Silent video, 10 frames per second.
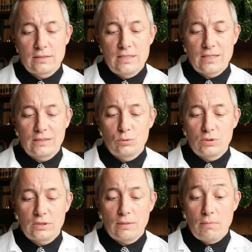
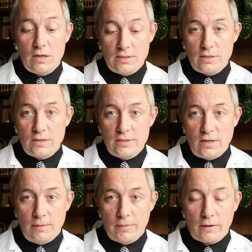диагностики болезни
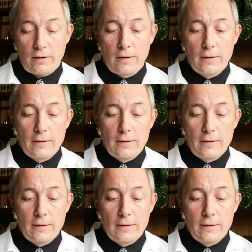Альцгеймера.